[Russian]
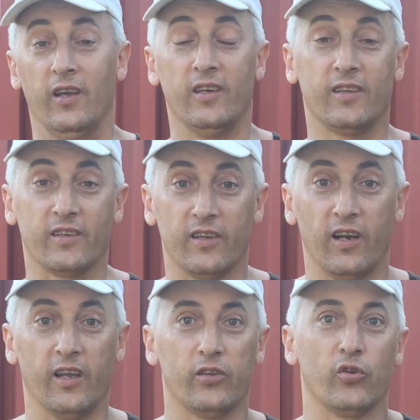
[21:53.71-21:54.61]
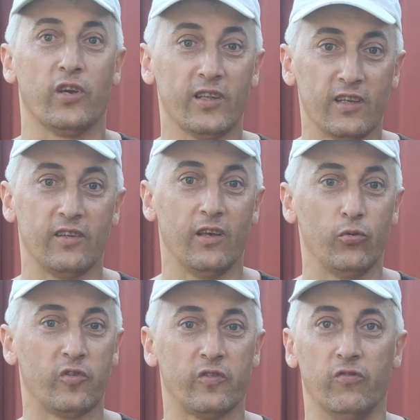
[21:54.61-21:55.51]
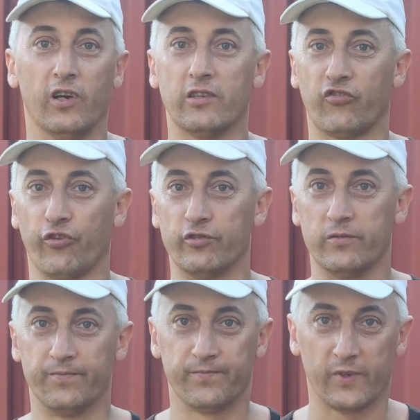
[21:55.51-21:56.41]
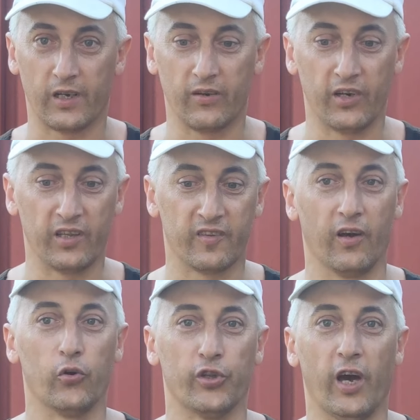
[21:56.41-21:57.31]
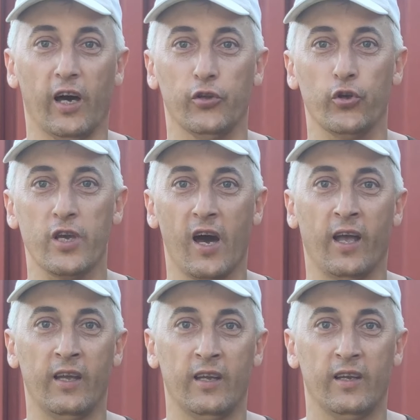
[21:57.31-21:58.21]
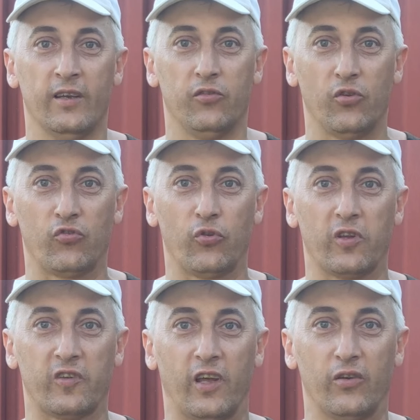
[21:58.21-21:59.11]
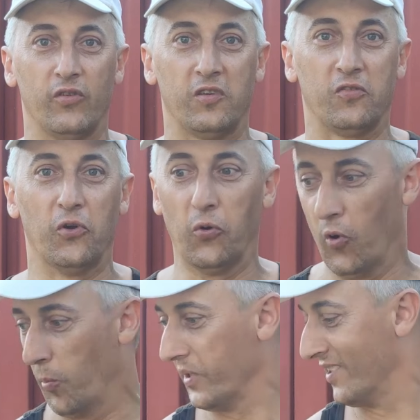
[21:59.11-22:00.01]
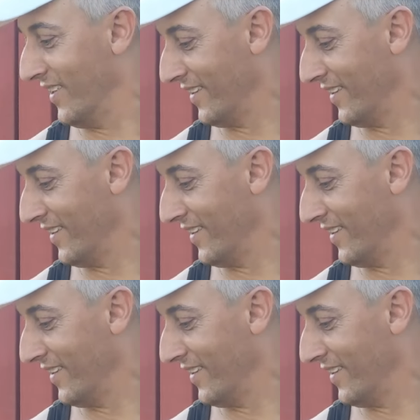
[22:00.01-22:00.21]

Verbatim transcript: и так далее. Но я надеюсь, выложил, как говорится, от А до Я, все, что я знаю, весь свой опыт